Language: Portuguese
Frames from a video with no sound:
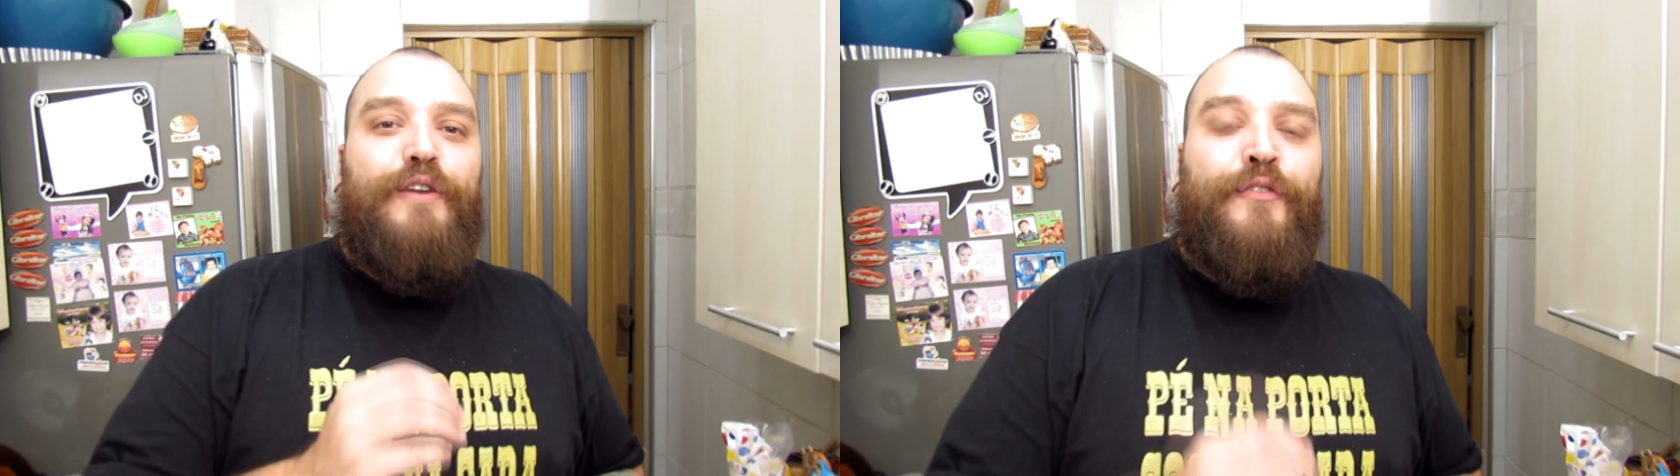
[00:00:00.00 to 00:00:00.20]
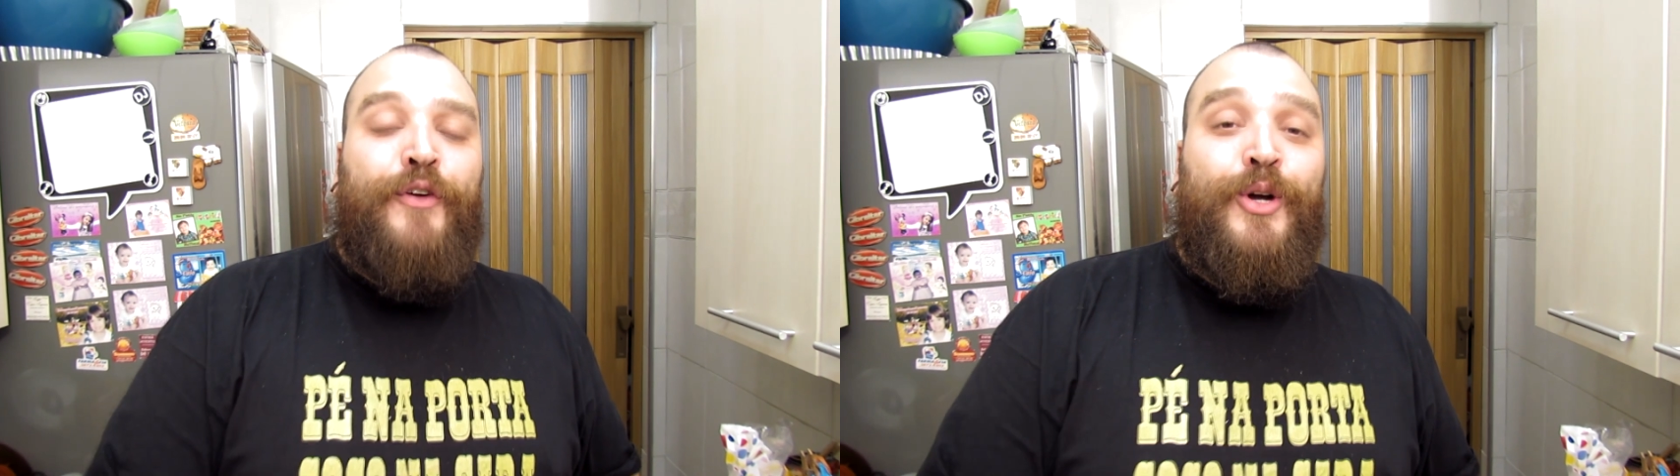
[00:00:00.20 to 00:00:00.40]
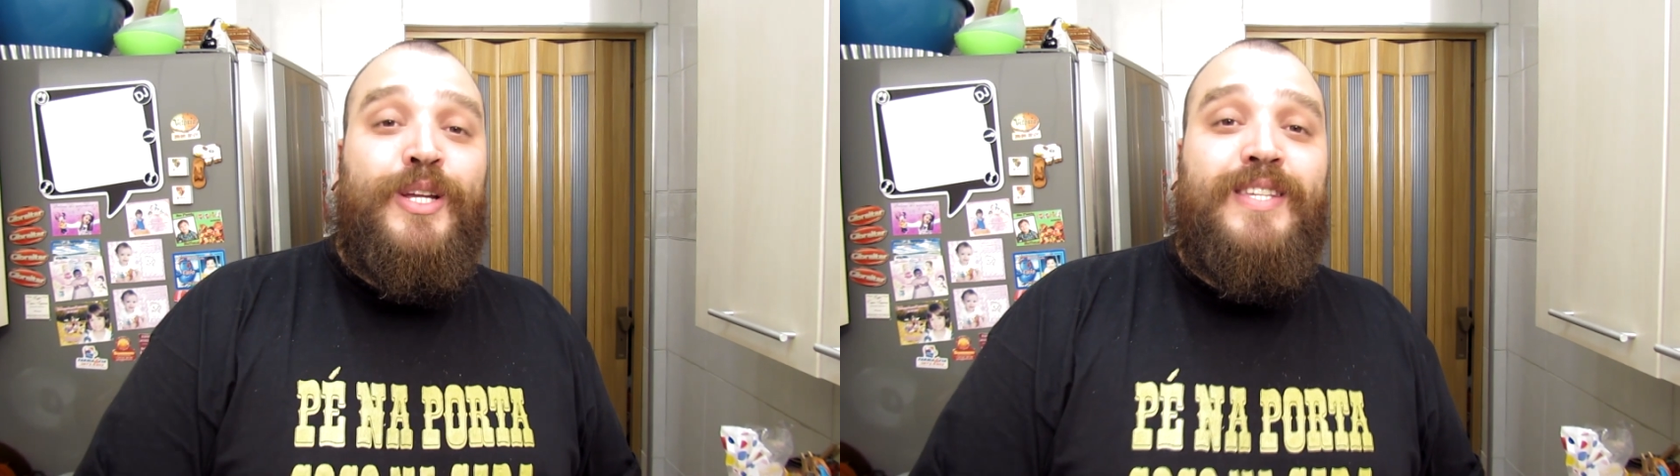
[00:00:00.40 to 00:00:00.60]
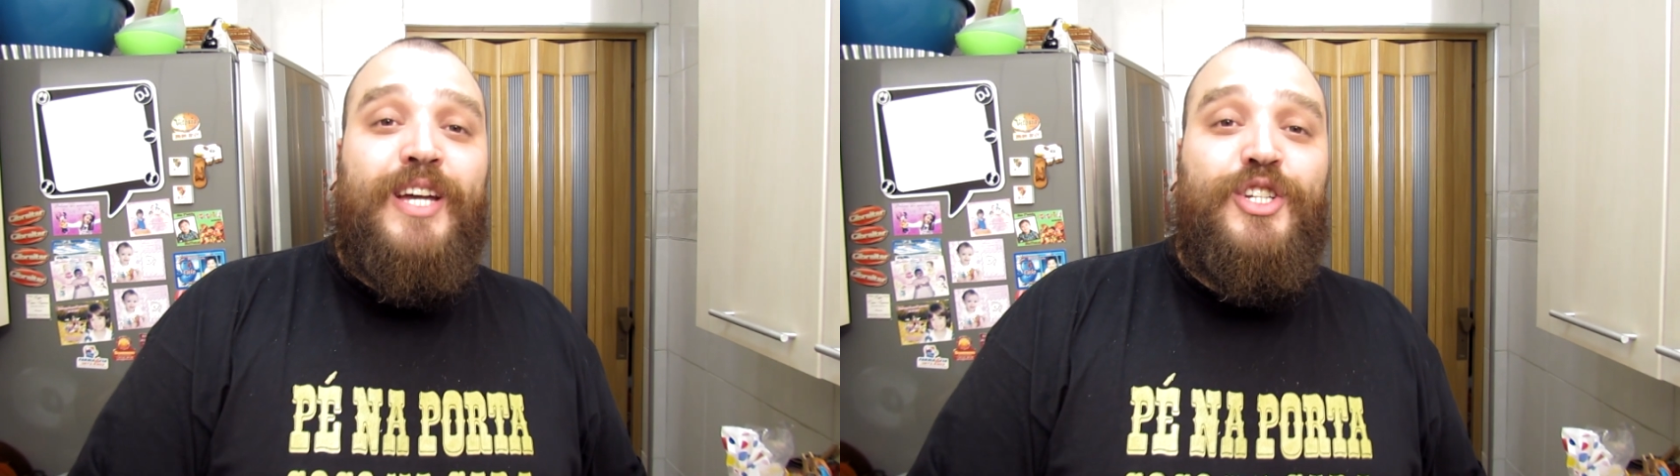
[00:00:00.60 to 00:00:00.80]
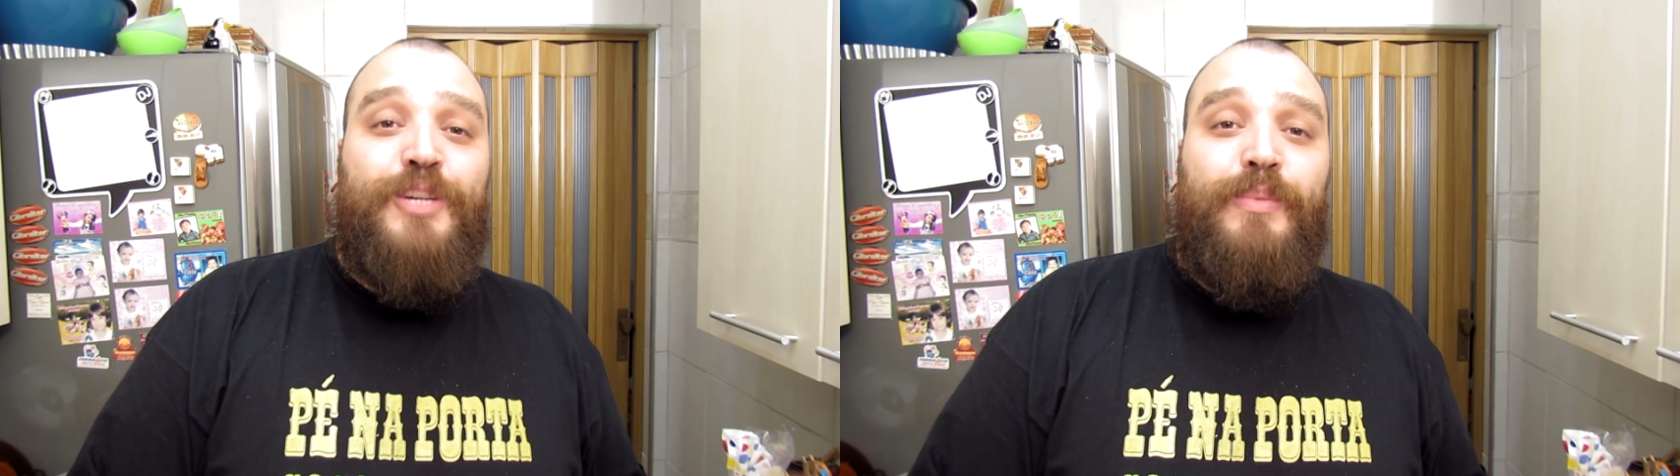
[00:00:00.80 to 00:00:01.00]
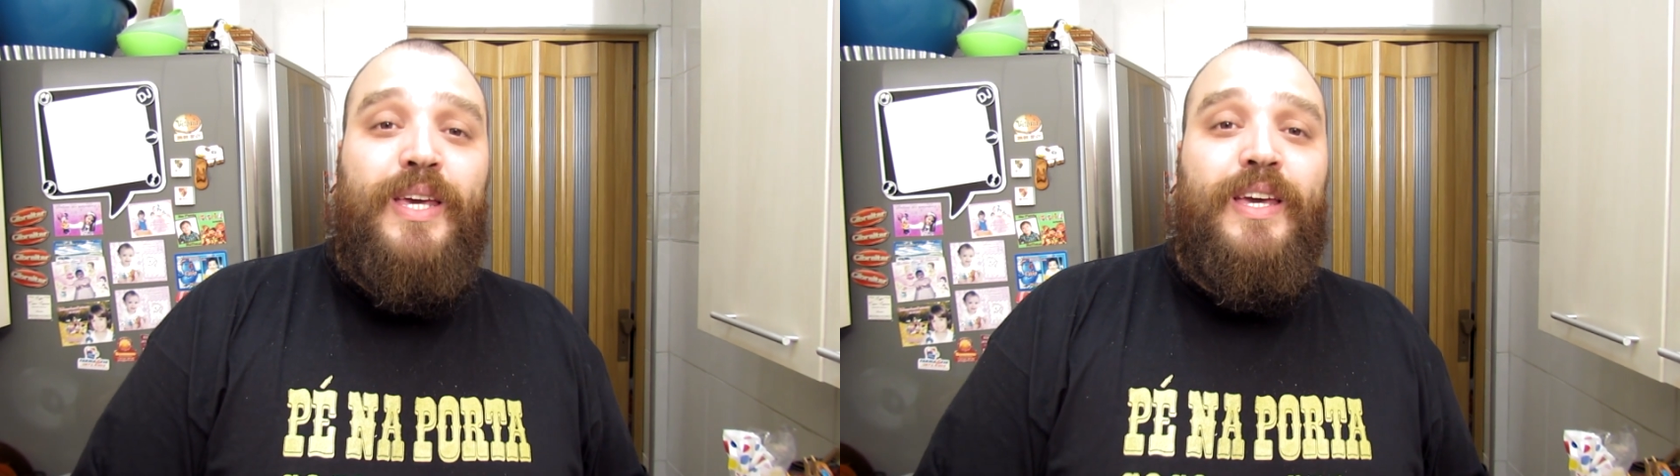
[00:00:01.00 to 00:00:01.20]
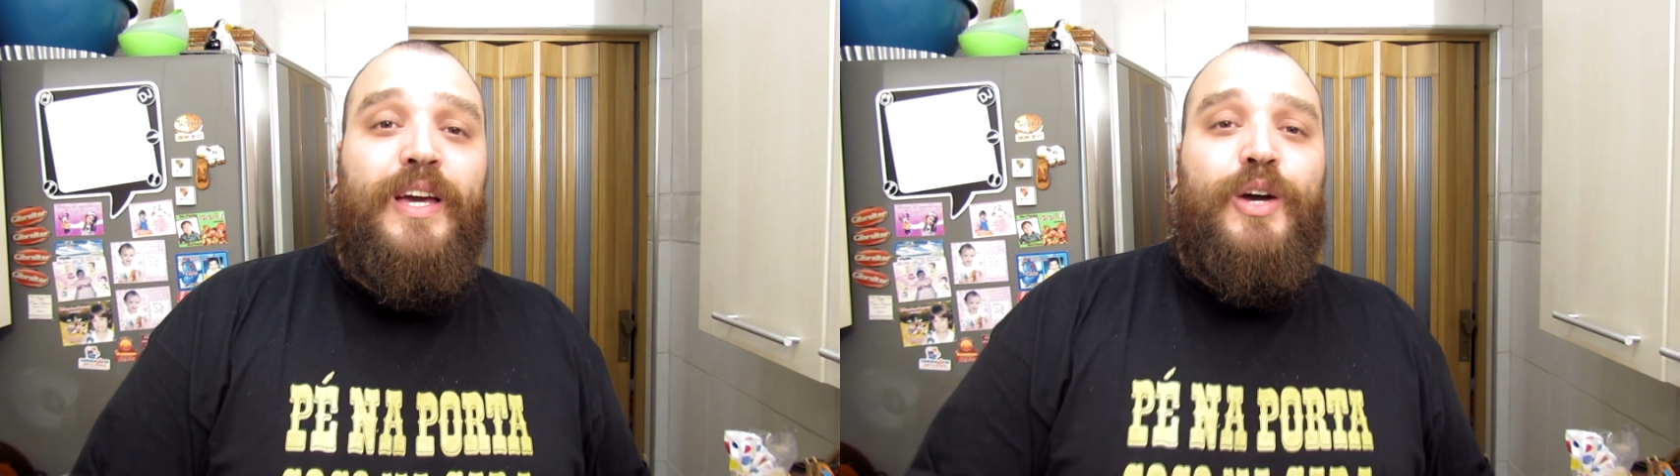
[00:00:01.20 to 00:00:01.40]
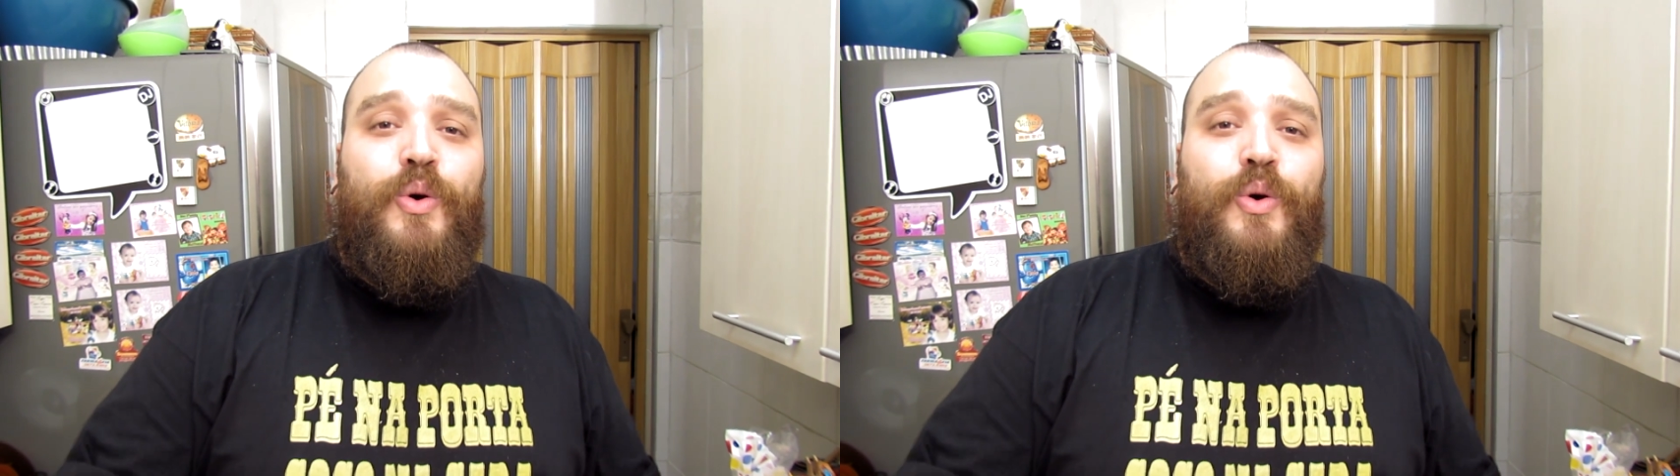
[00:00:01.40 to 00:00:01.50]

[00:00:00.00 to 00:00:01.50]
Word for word: Flor de sashimi